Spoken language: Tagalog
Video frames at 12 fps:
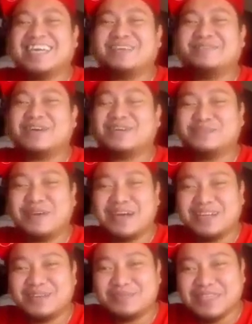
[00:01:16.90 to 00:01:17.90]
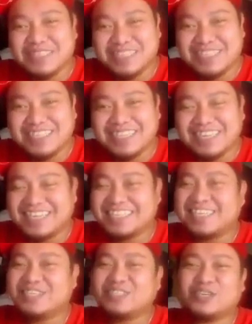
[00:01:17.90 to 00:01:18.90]
yan, bago maano masin. Yan.
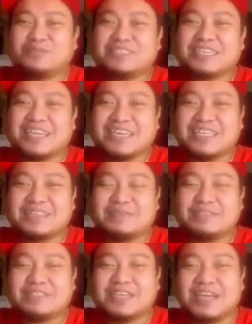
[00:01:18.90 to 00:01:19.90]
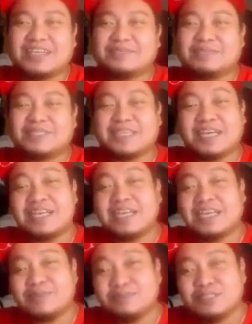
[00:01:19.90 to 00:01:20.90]
Thank you so much again, Jang. Basta
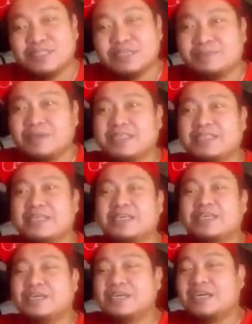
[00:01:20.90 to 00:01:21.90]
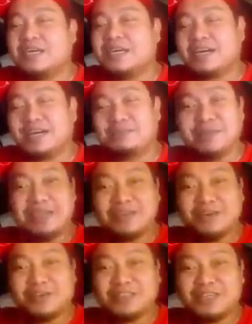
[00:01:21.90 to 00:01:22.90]
lagi mo isipin. Uh, may
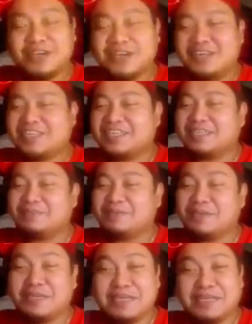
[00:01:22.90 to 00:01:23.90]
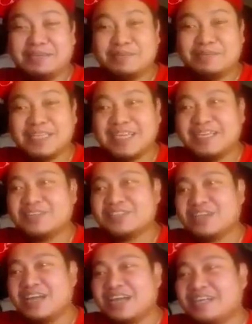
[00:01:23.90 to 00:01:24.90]
ano ako sa'yo. Uh, may babasahin ako
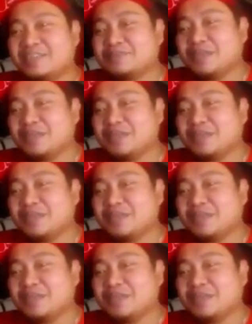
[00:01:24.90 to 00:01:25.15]
sa'yo. Ha? Ah.